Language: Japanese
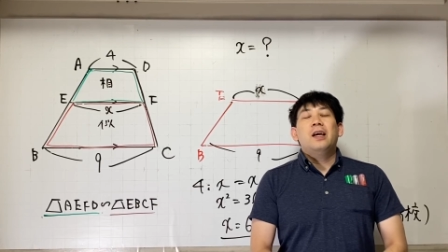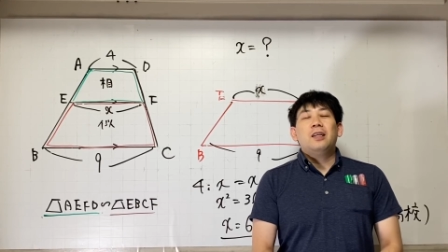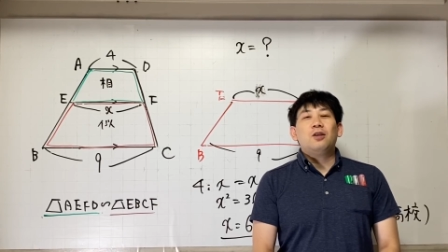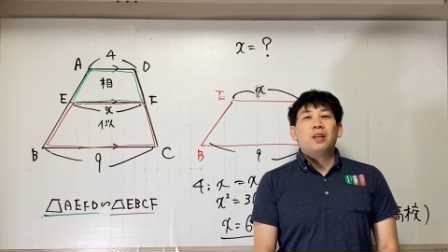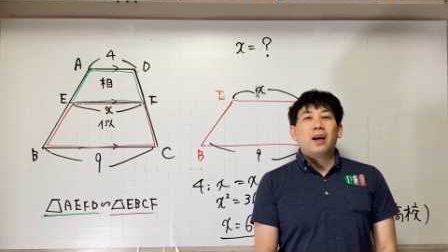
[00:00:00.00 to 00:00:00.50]

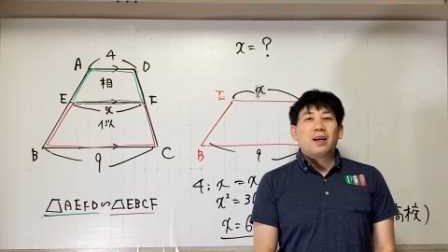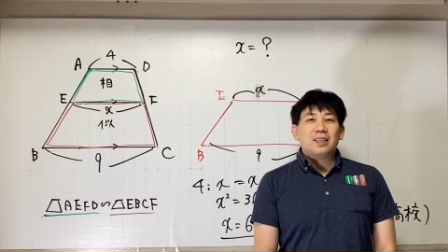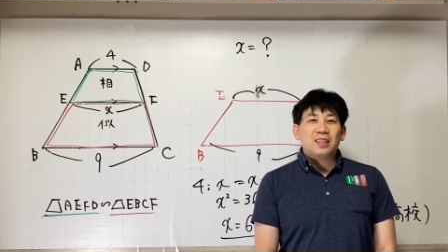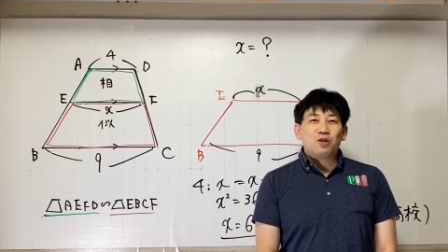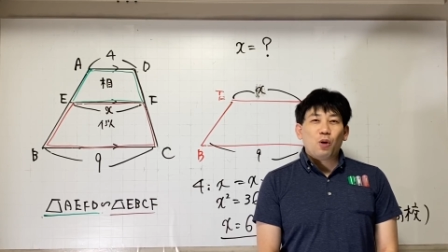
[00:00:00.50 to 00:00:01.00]
以上で
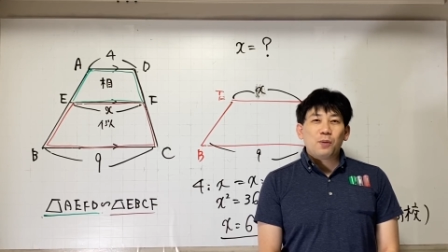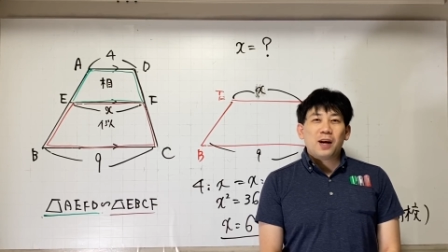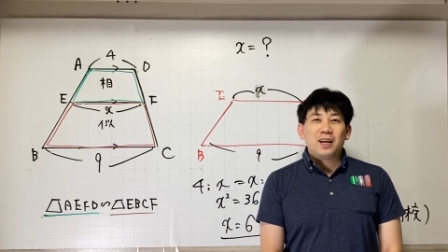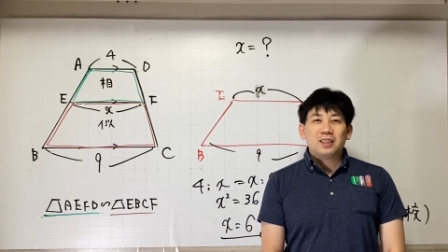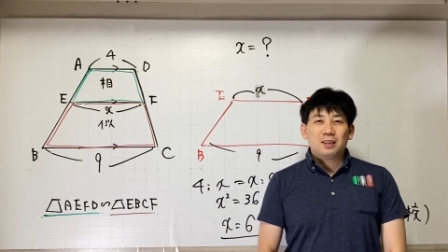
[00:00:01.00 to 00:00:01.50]
解説終わり
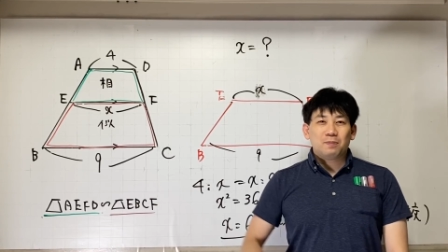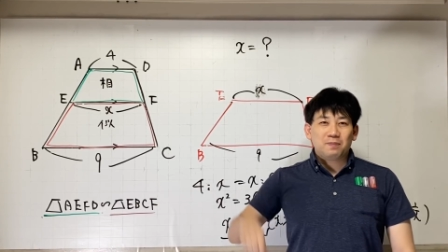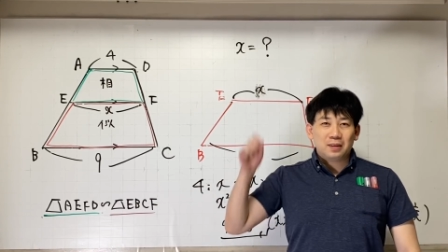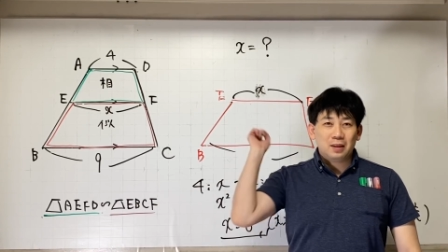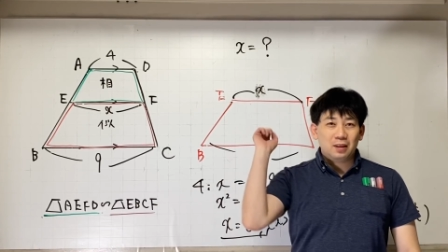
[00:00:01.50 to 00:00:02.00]
ま
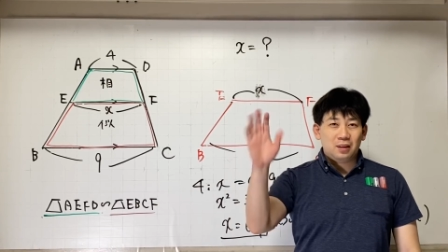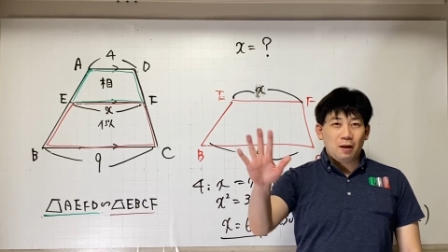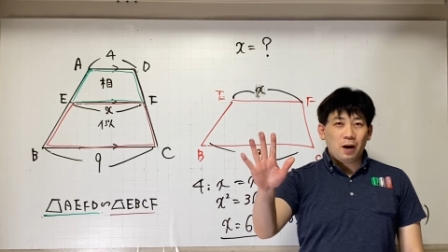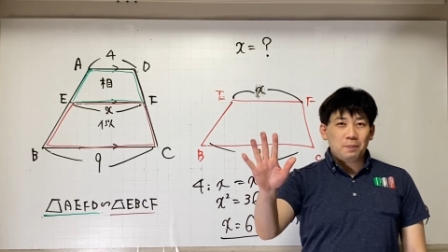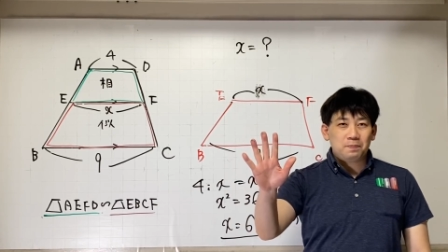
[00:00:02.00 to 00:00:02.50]
す。では。